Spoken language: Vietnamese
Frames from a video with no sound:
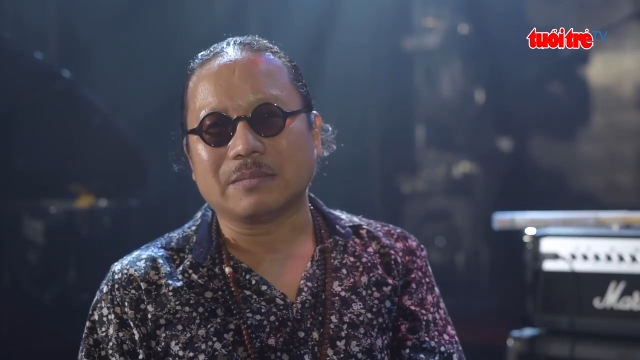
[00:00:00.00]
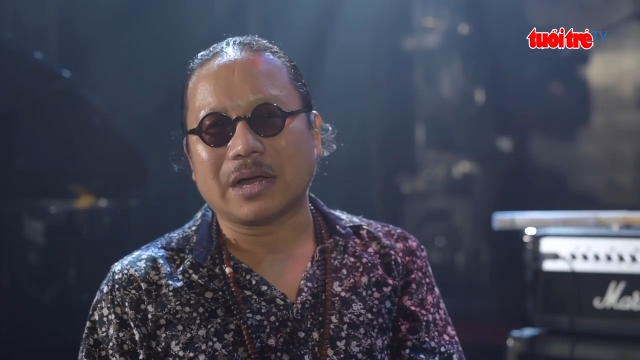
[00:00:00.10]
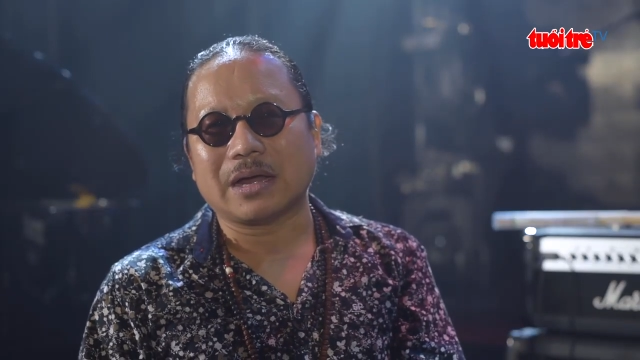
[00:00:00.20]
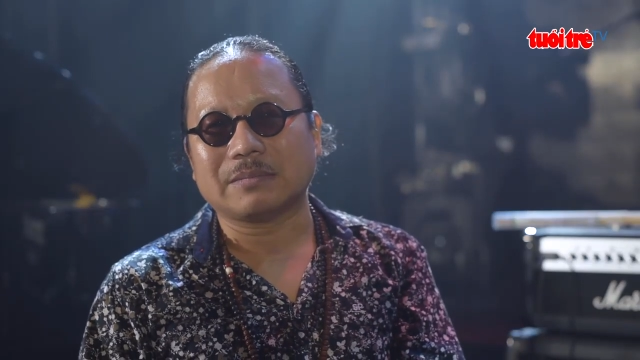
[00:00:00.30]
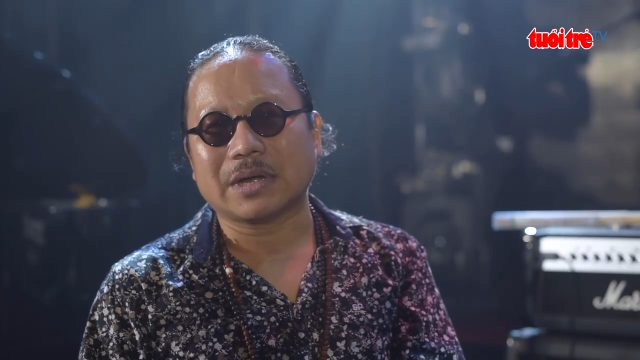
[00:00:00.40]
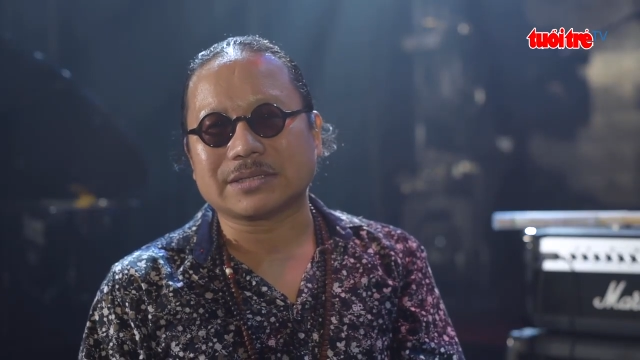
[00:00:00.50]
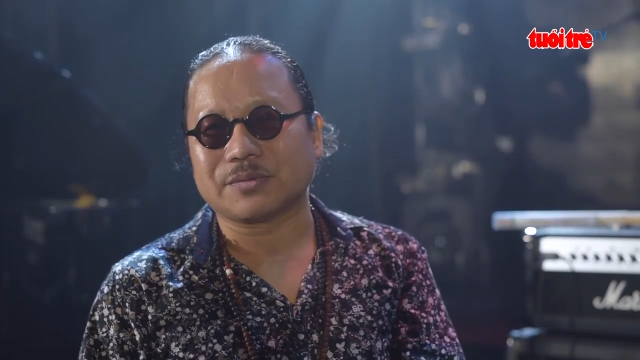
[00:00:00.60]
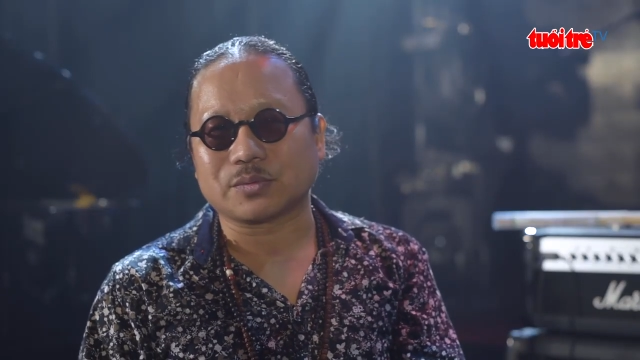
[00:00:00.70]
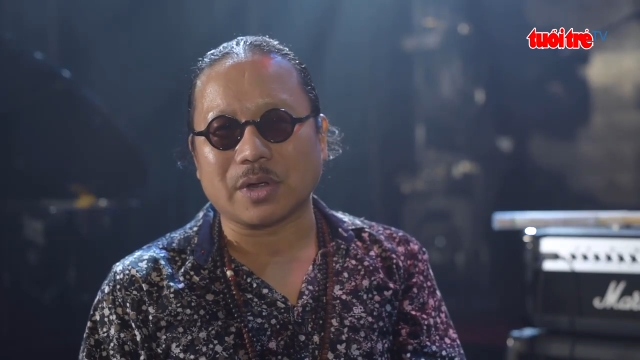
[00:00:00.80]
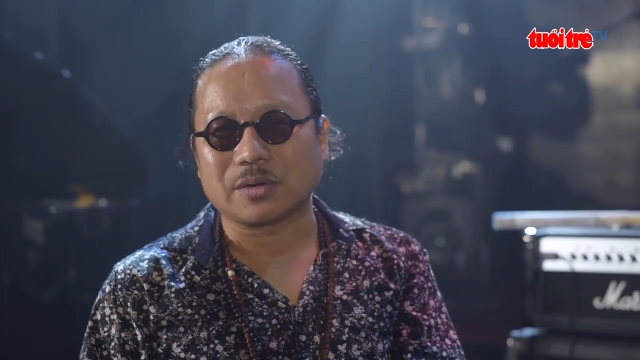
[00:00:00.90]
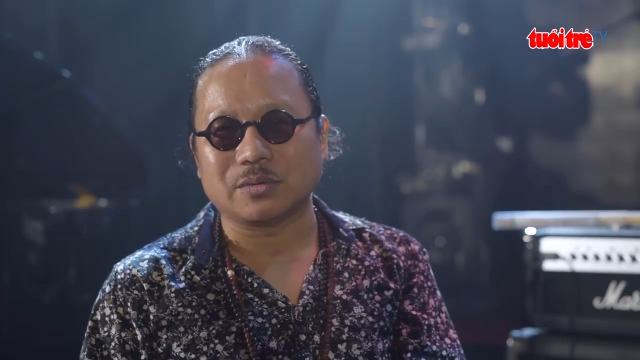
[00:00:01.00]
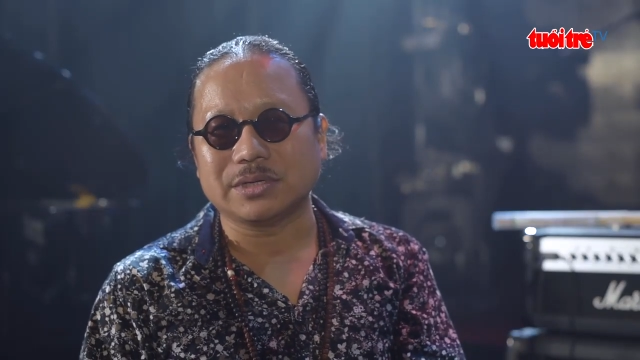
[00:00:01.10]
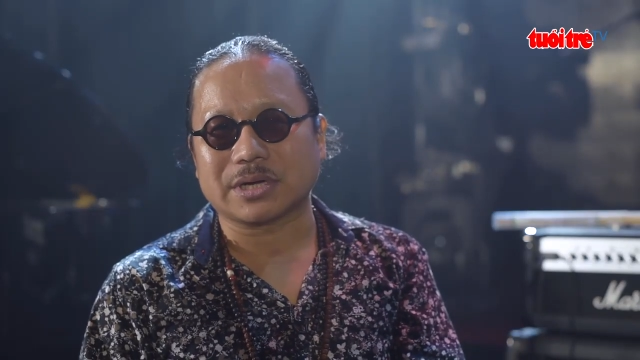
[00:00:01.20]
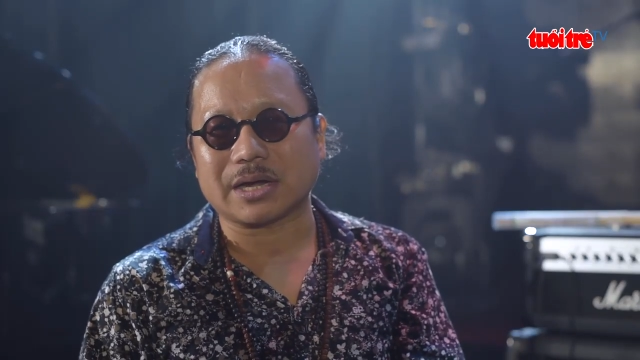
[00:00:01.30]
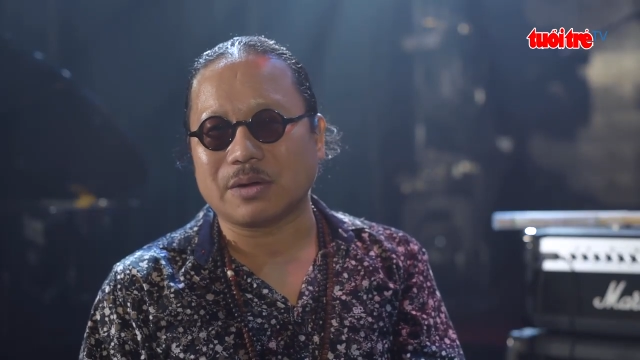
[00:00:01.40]
mà mà Trần Tuấn cũng
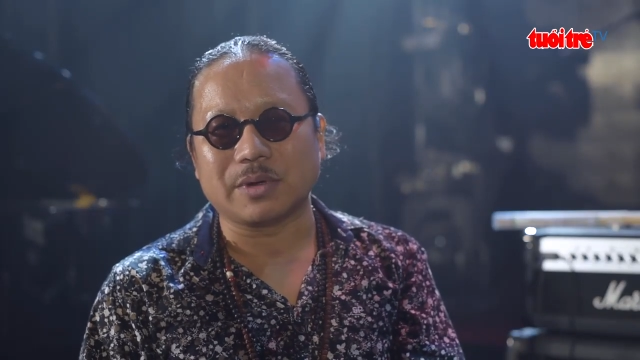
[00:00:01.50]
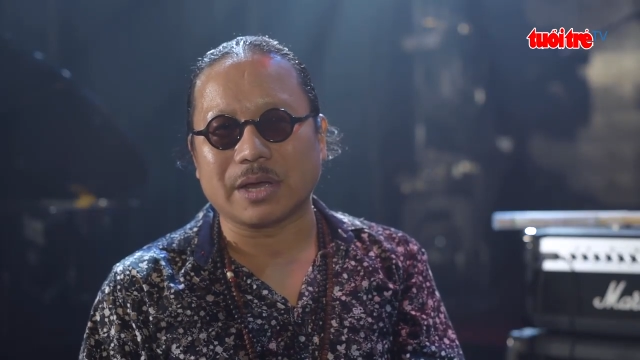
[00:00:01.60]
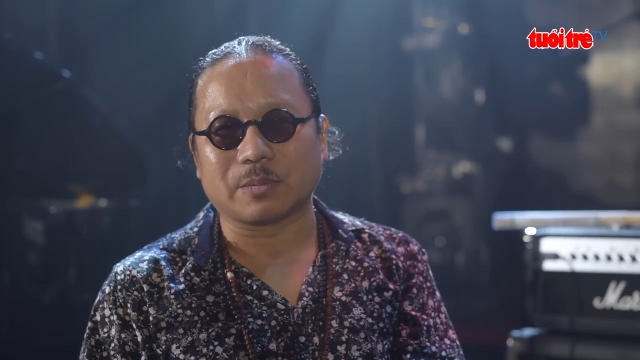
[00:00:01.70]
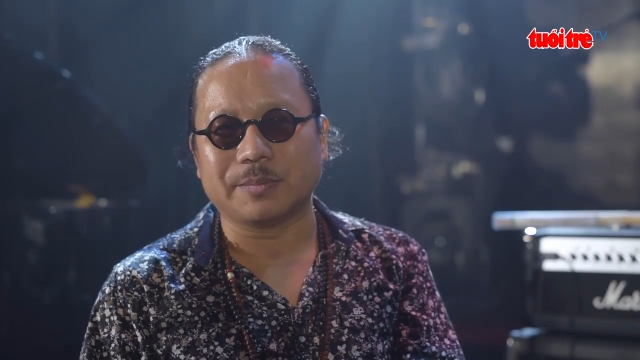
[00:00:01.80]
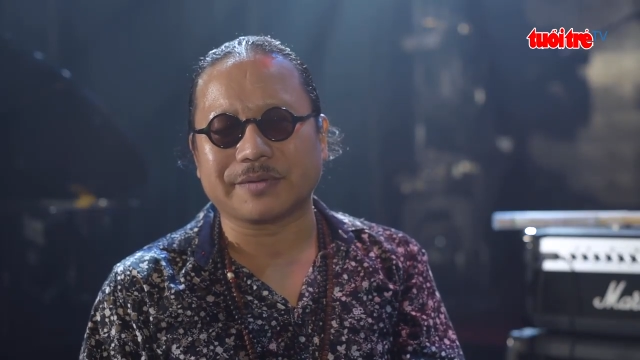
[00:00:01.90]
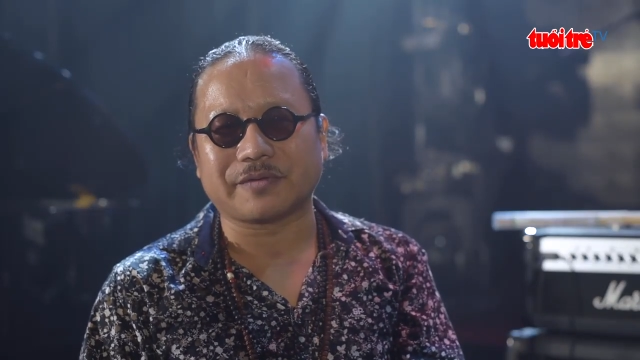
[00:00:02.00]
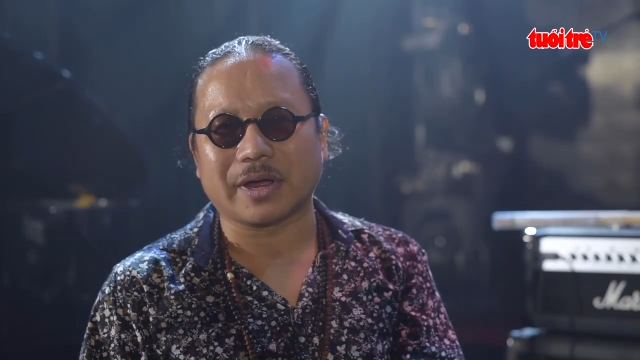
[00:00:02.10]
như các đồng nghiệp của mình